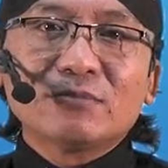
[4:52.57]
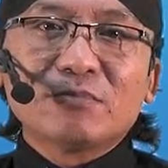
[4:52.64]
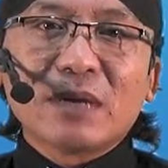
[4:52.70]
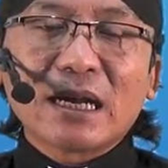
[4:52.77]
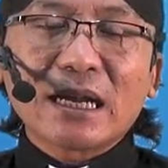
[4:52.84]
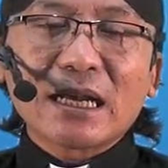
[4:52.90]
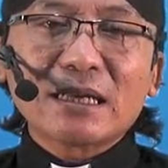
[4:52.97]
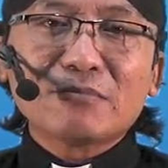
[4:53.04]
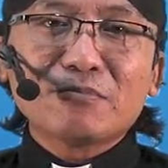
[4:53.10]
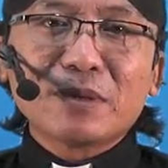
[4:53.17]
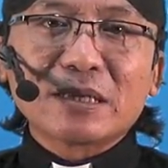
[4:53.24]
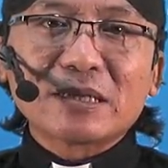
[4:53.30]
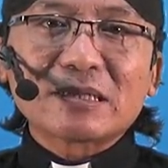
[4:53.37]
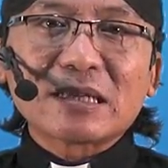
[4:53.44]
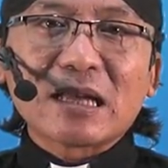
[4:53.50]
makan
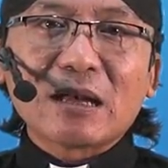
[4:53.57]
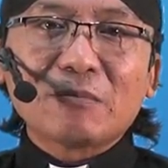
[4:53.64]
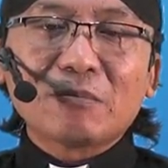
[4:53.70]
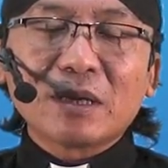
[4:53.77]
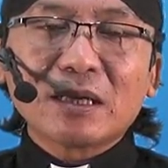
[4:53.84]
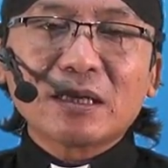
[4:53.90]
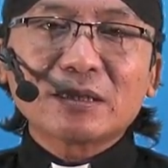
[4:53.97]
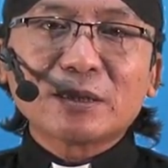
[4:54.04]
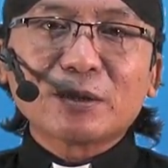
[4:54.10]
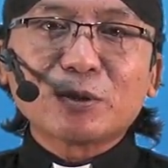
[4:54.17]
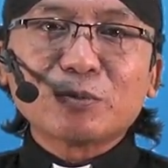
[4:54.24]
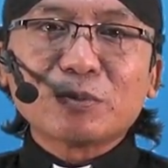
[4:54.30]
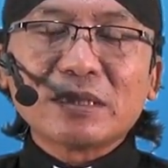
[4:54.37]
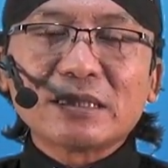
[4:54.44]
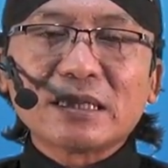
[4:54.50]
bersama
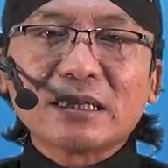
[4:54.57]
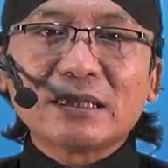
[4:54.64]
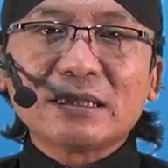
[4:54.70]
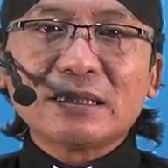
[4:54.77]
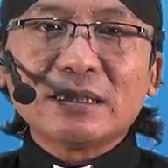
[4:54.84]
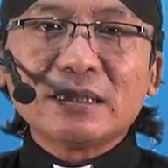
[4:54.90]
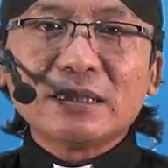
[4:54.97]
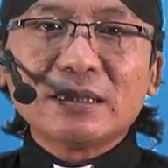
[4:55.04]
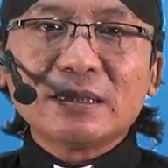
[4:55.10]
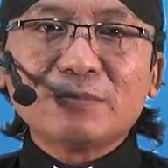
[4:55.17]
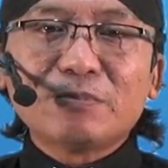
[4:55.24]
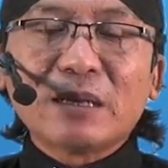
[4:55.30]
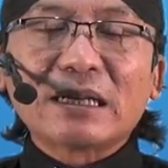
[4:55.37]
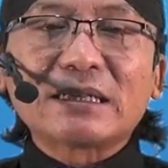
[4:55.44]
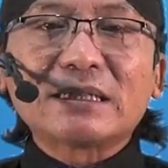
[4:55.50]
tentu menjadi
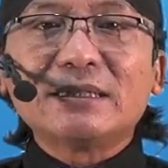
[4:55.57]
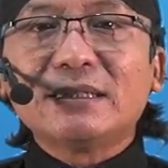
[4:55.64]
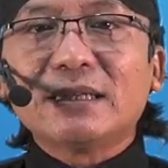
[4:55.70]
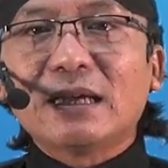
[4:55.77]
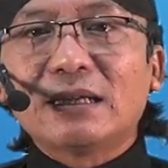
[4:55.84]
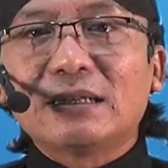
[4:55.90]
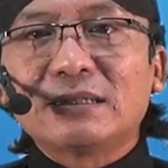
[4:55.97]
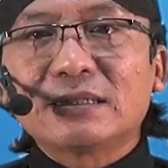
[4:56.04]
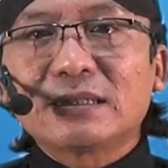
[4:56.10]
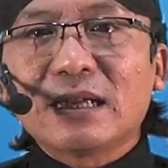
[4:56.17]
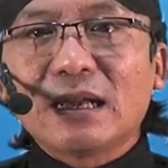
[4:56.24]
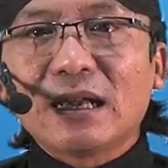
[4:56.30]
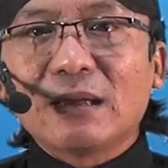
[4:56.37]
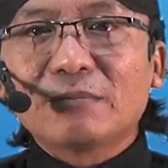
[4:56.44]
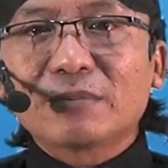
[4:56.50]
bagian
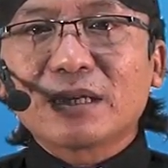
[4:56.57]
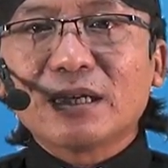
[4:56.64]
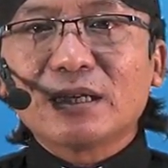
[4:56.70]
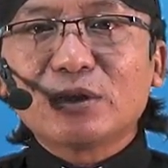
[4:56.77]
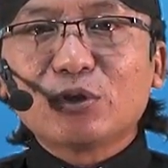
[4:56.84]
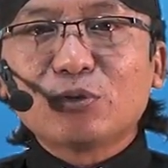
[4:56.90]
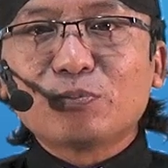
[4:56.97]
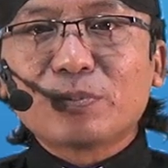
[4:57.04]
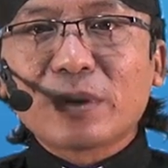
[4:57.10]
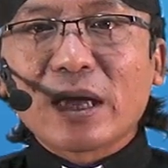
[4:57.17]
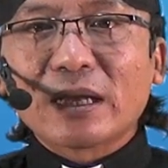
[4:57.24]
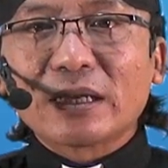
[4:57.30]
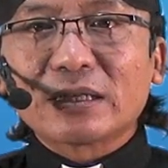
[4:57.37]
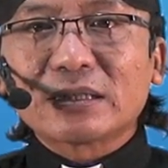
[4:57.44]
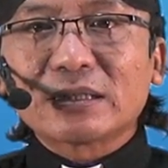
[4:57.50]
dalam
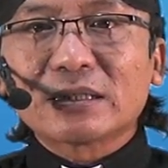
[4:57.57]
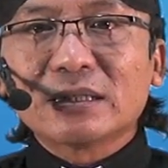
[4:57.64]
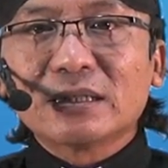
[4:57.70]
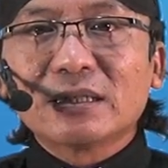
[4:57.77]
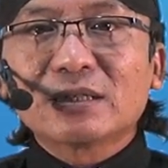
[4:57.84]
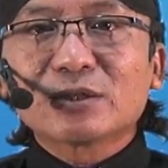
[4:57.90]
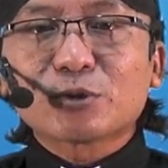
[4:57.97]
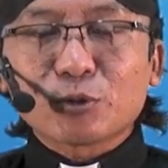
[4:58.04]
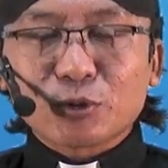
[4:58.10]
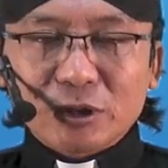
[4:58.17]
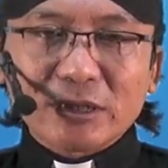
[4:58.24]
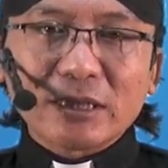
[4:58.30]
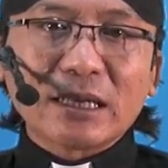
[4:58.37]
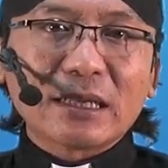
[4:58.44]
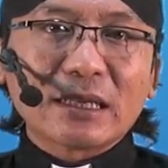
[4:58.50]
kehidupan
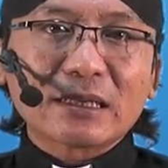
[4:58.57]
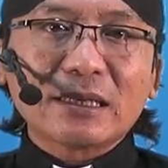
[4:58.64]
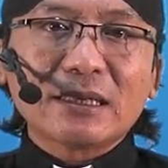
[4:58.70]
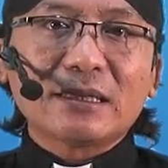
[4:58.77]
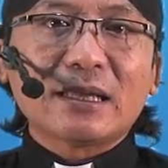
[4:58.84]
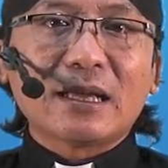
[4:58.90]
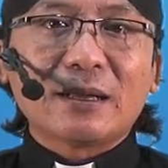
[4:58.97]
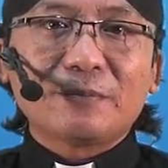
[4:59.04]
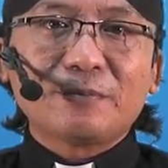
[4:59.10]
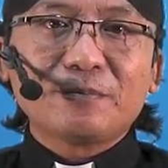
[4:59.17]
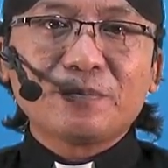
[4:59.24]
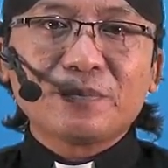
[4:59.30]
sosial kita.